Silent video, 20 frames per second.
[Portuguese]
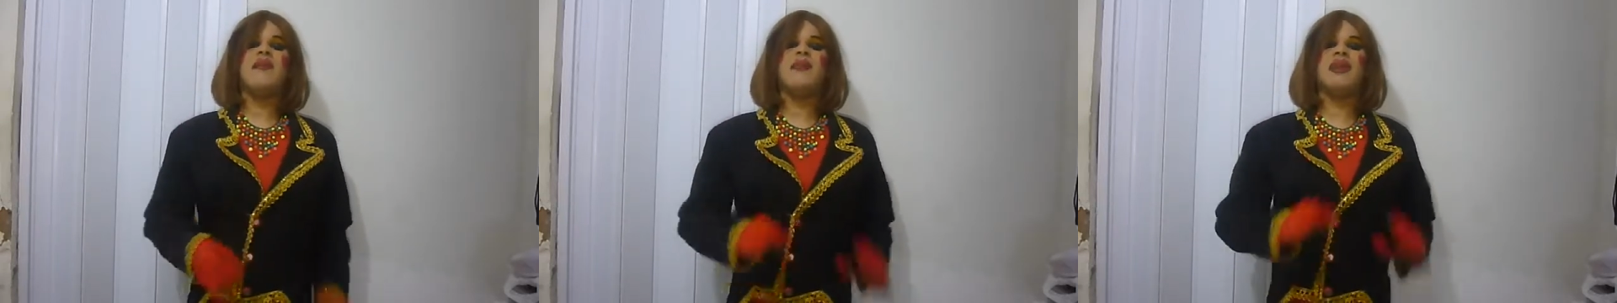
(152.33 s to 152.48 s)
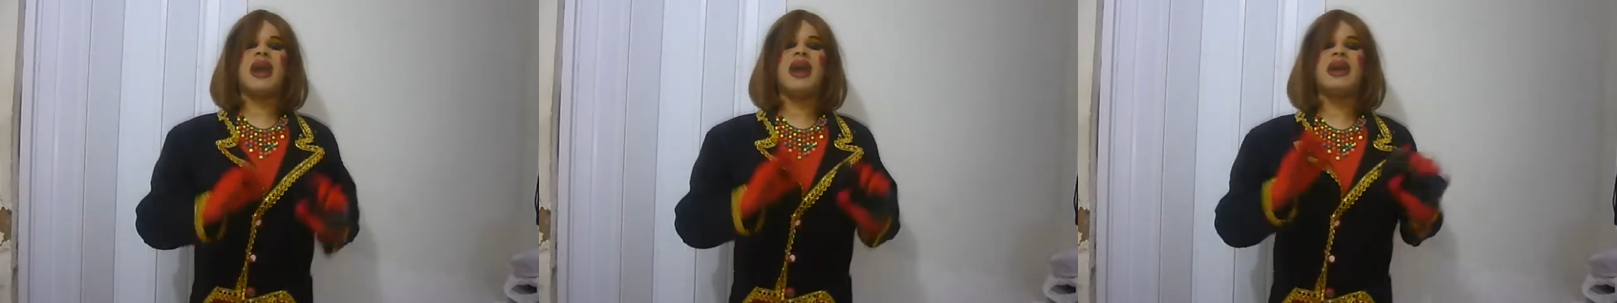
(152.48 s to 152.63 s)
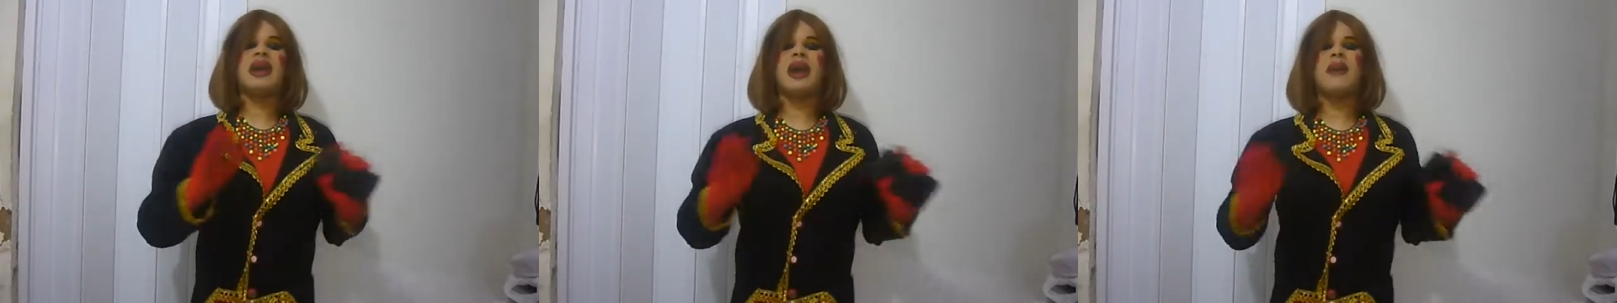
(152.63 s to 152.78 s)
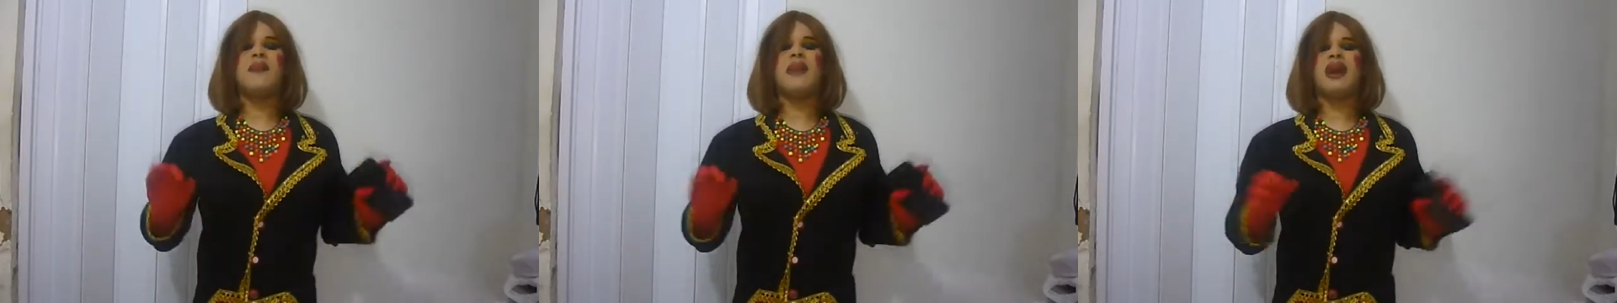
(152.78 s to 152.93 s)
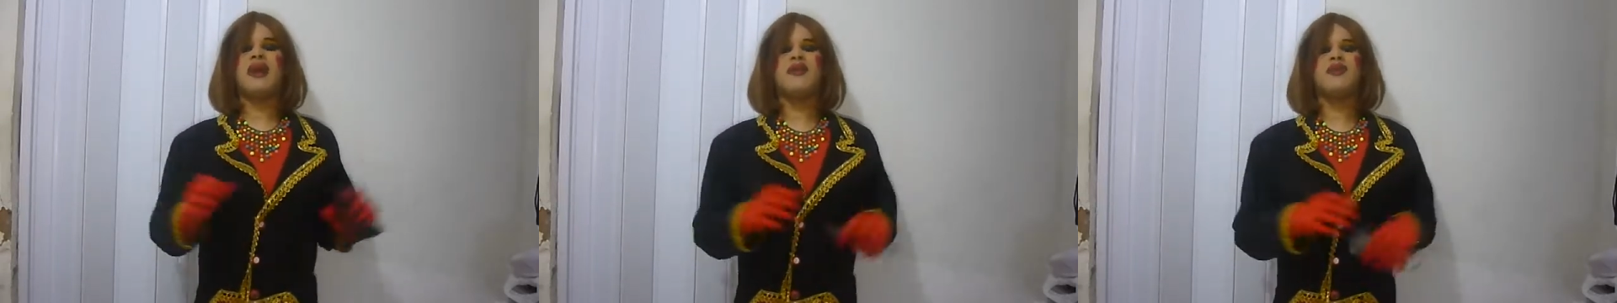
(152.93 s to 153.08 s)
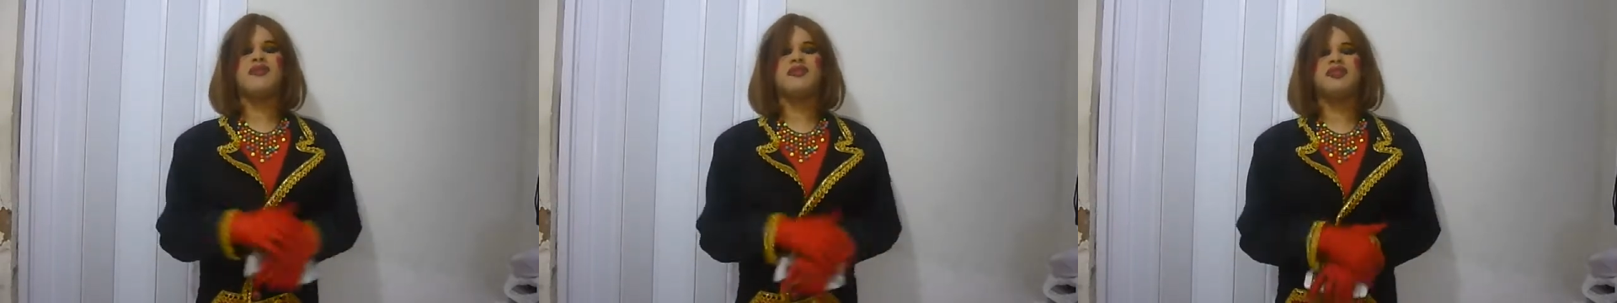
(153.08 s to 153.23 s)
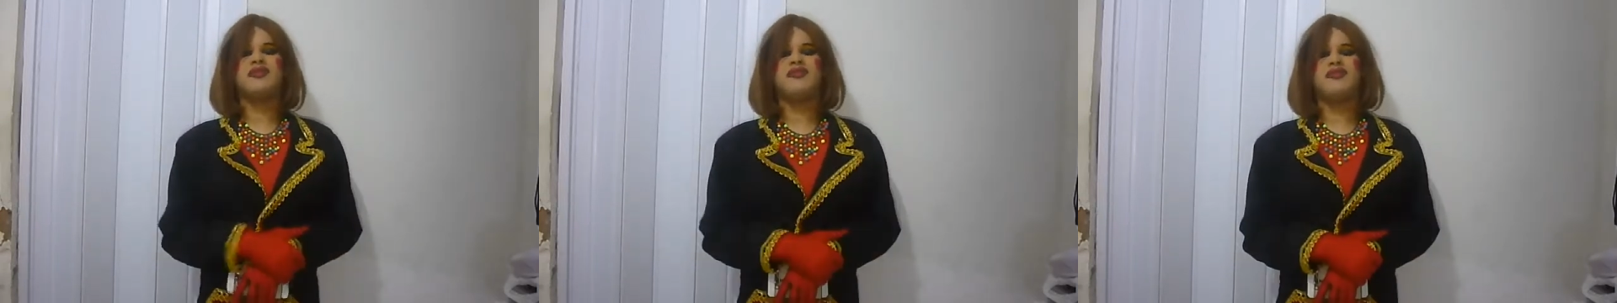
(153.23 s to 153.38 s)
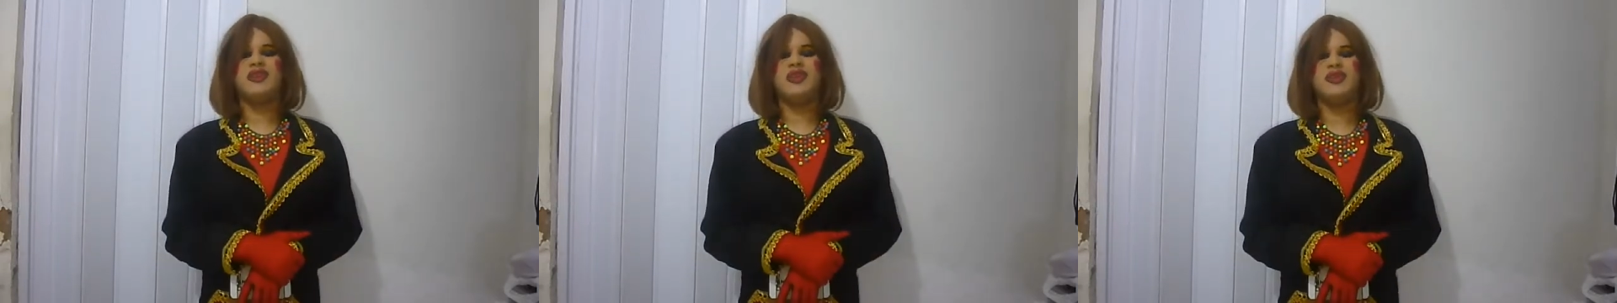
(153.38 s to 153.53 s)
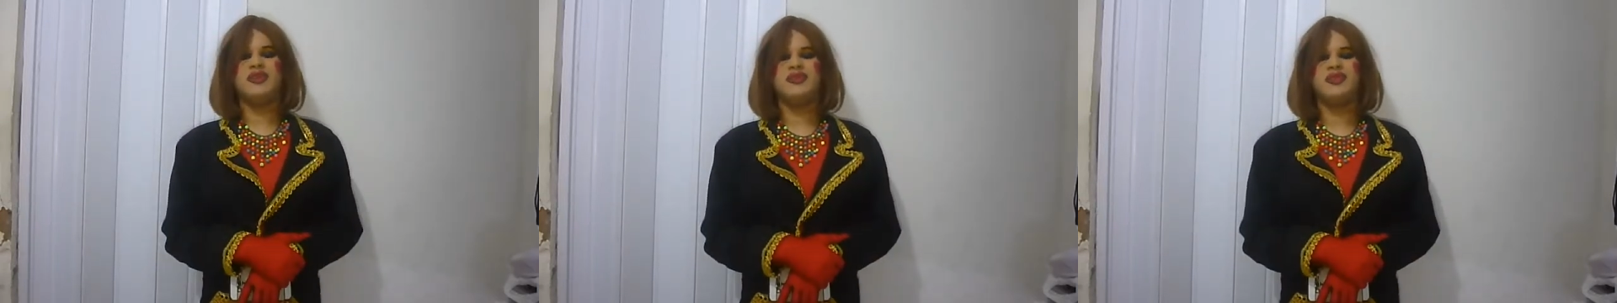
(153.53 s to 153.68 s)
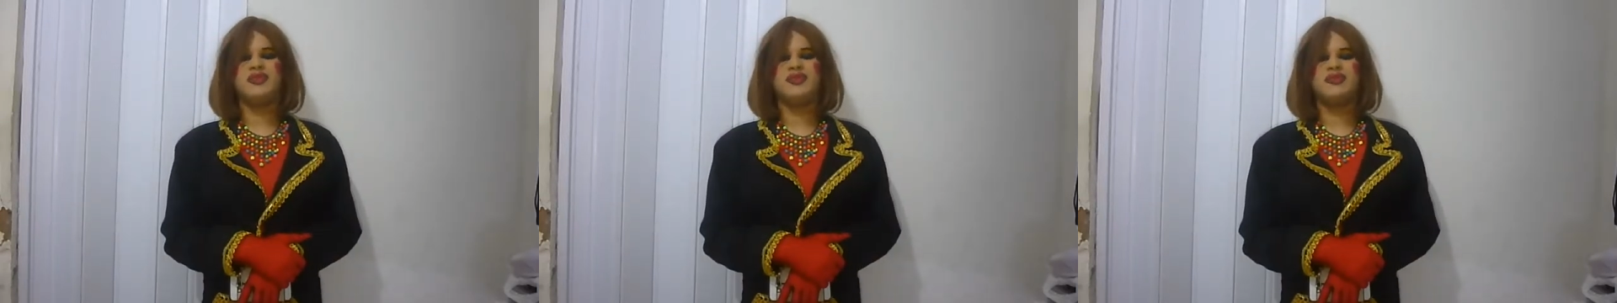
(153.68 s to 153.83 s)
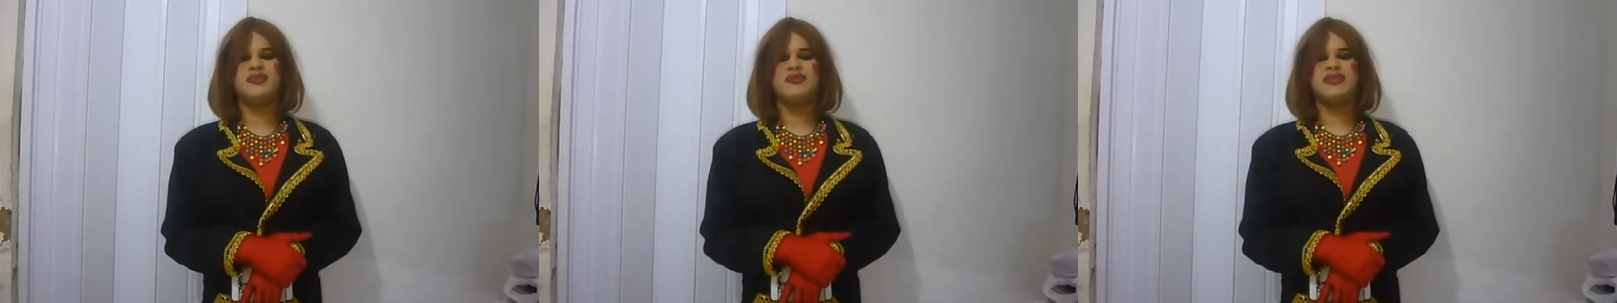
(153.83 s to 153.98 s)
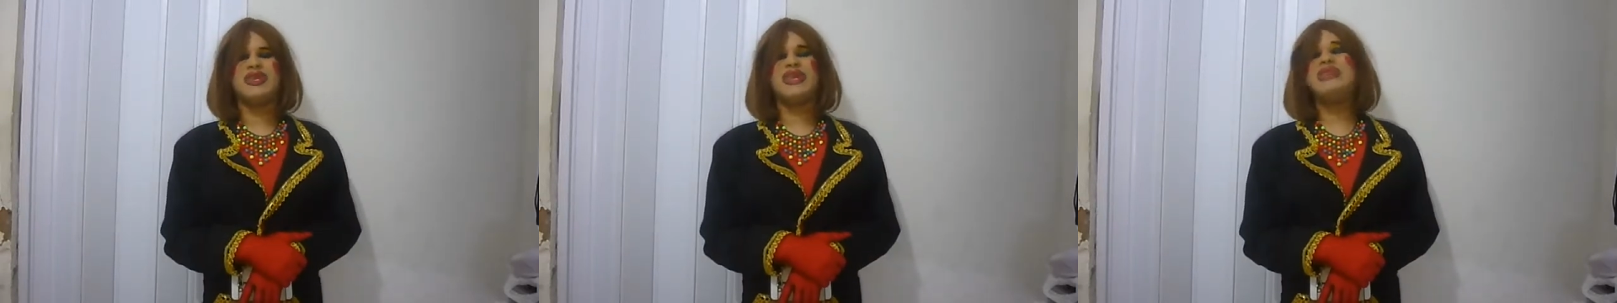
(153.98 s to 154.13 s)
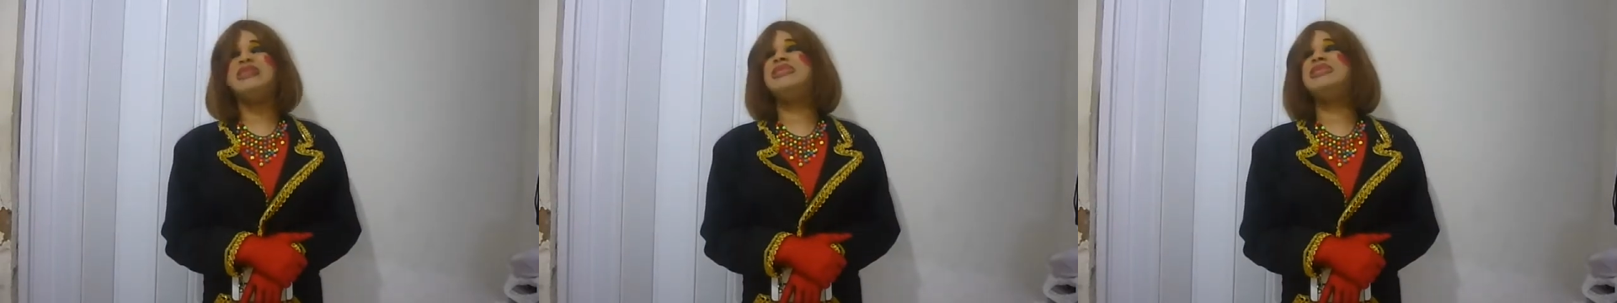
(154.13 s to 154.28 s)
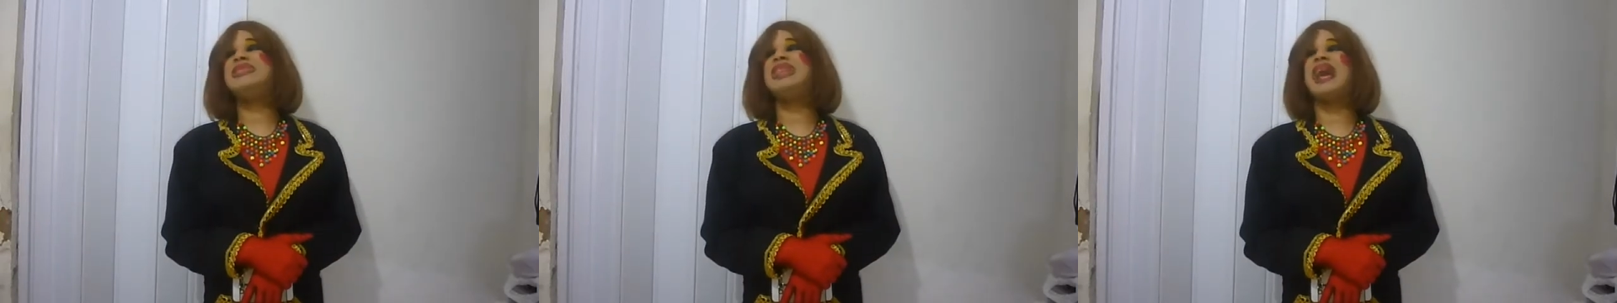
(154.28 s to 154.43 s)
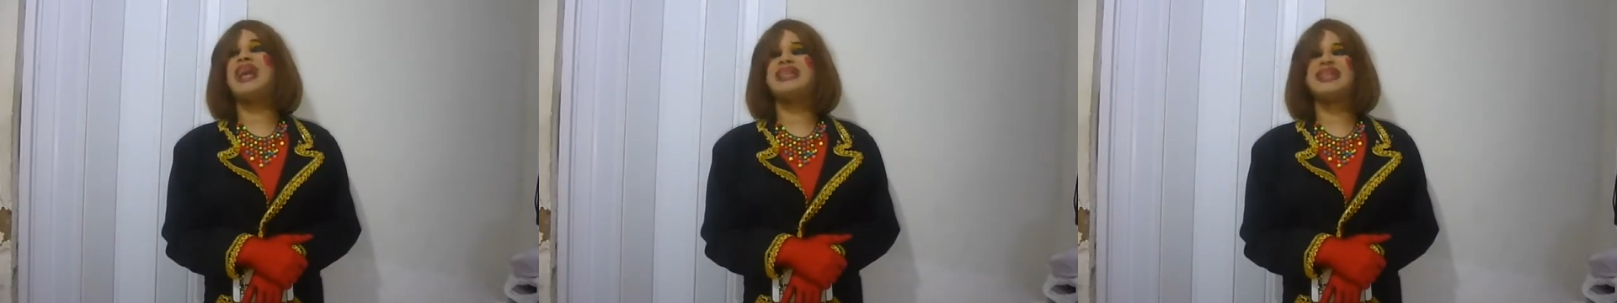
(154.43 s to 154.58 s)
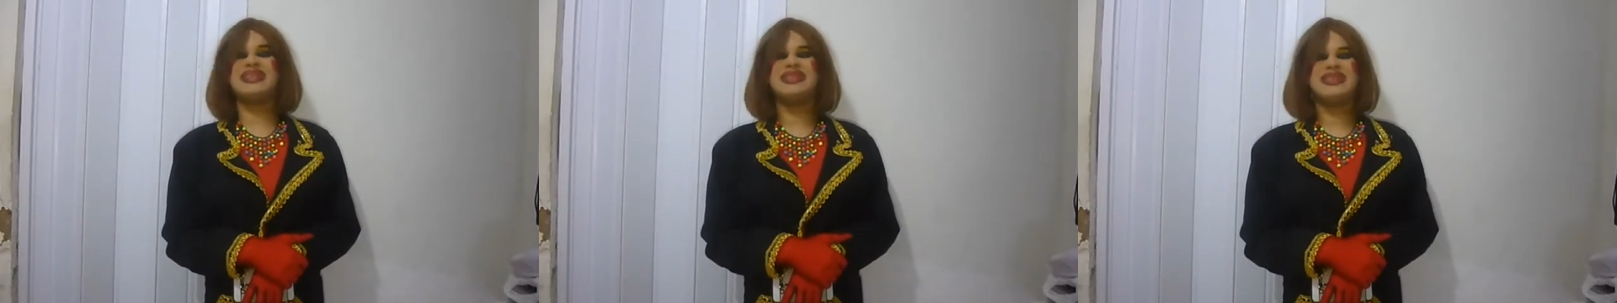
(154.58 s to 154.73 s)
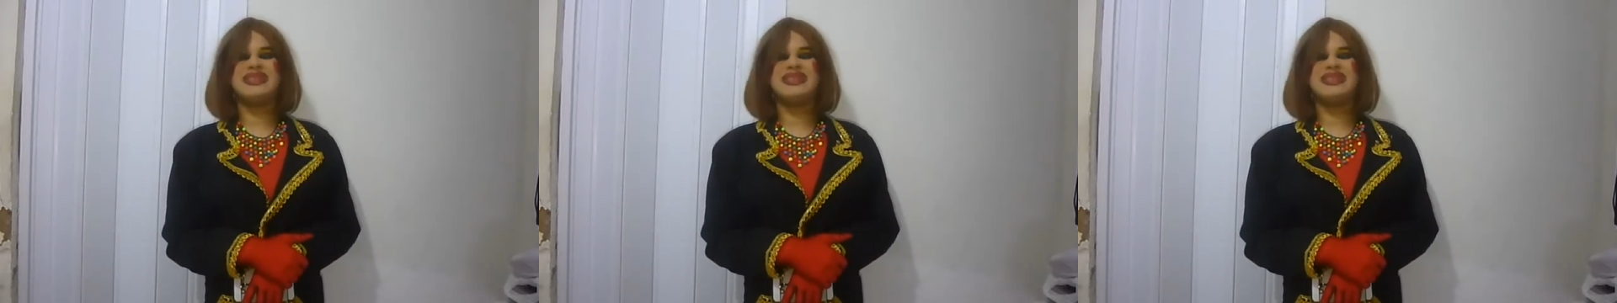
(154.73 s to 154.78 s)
para acabar com os vírus. Que nada de